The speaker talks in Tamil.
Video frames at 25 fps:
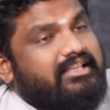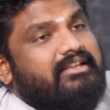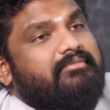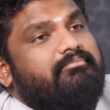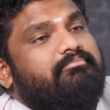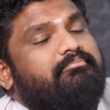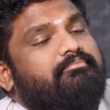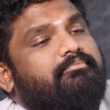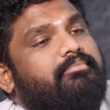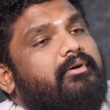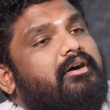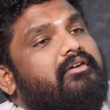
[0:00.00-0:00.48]

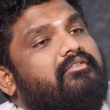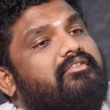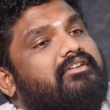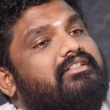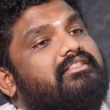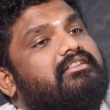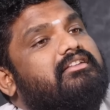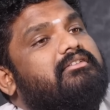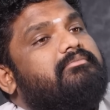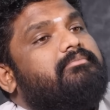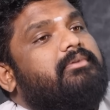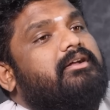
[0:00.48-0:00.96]
இப்போ
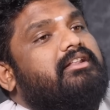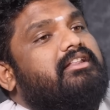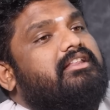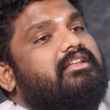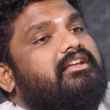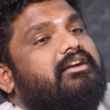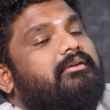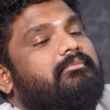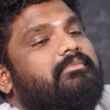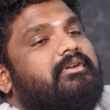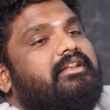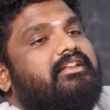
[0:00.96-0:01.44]
வந்து
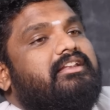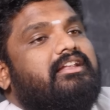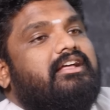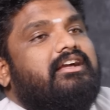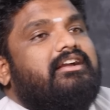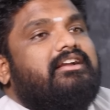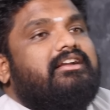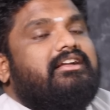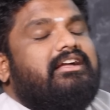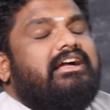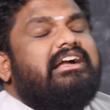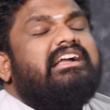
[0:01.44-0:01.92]
பாத்தீங்க
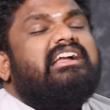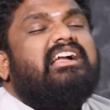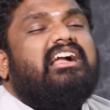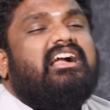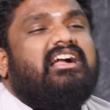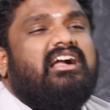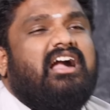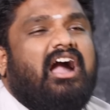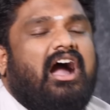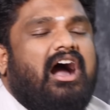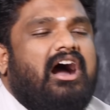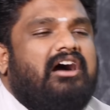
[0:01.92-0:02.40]
அப்படின்னாக்க
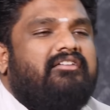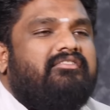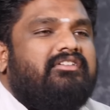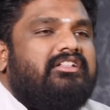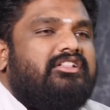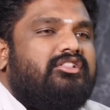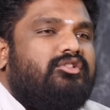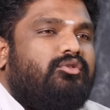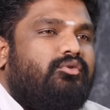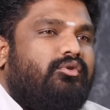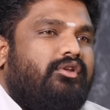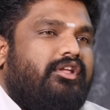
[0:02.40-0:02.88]

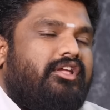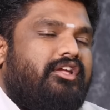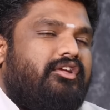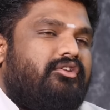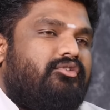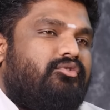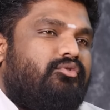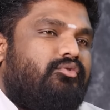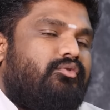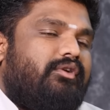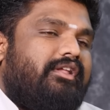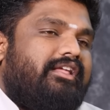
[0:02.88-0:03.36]

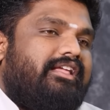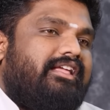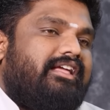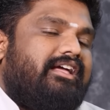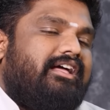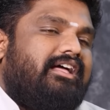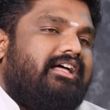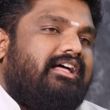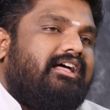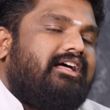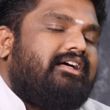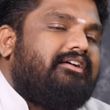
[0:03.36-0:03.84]
காவல்துறையினுடைய
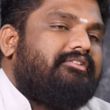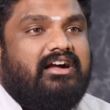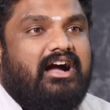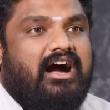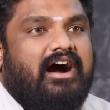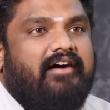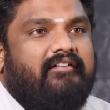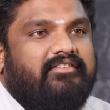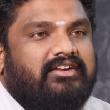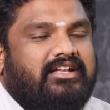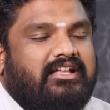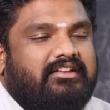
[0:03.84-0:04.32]

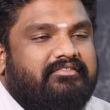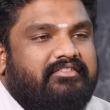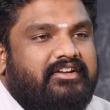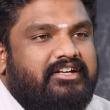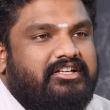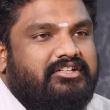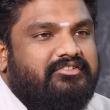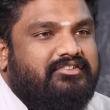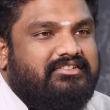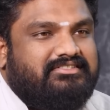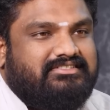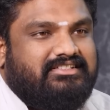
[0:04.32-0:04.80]
காவலர்
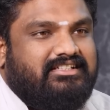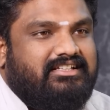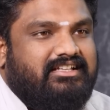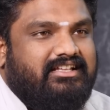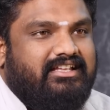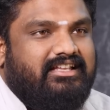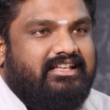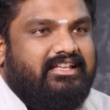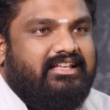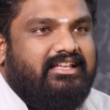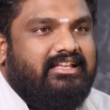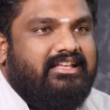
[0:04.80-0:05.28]
வீட்டு
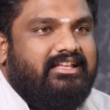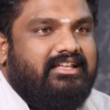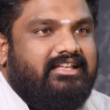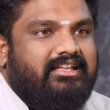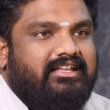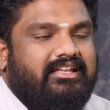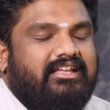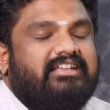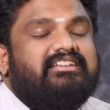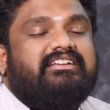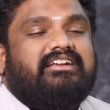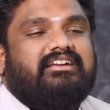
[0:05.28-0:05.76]
வசதி
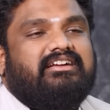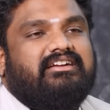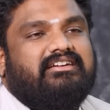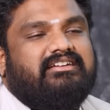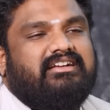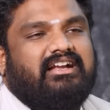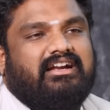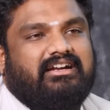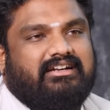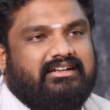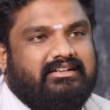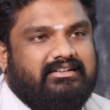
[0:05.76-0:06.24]

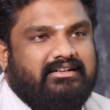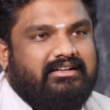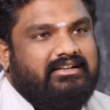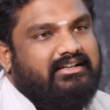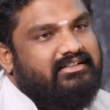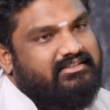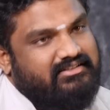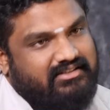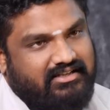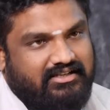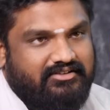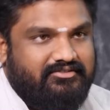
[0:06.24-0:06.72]

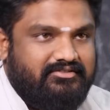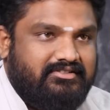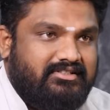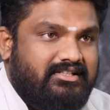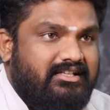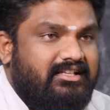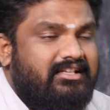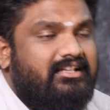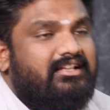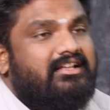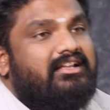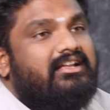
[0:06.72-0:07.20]
கழகத்தில்
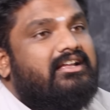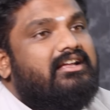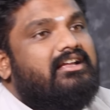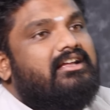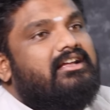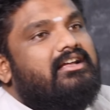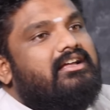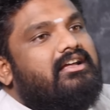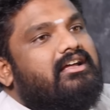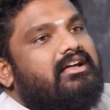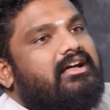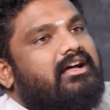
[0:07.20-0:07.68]
வந்து
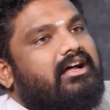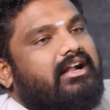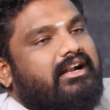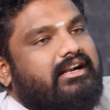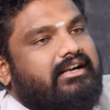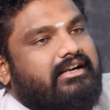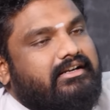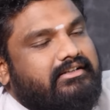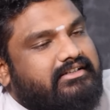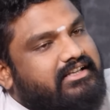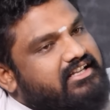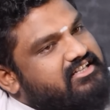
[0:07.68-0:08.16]

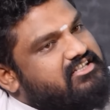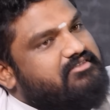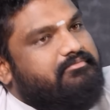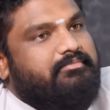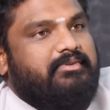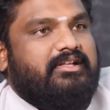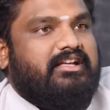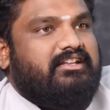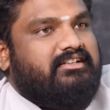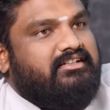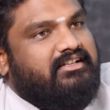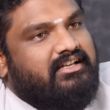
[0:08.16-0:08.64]

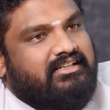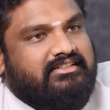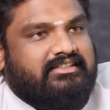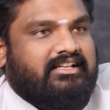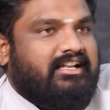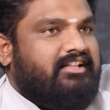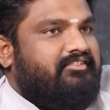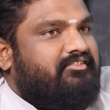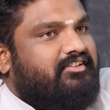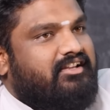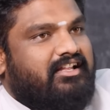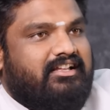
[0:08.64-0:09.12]
டிஜிபியா இருக்கார்
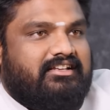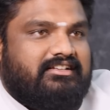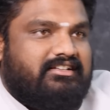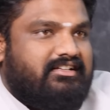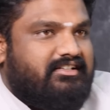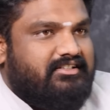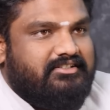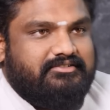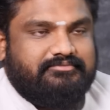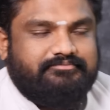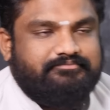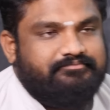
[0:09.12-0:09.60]
தலைவராக இருக்கார்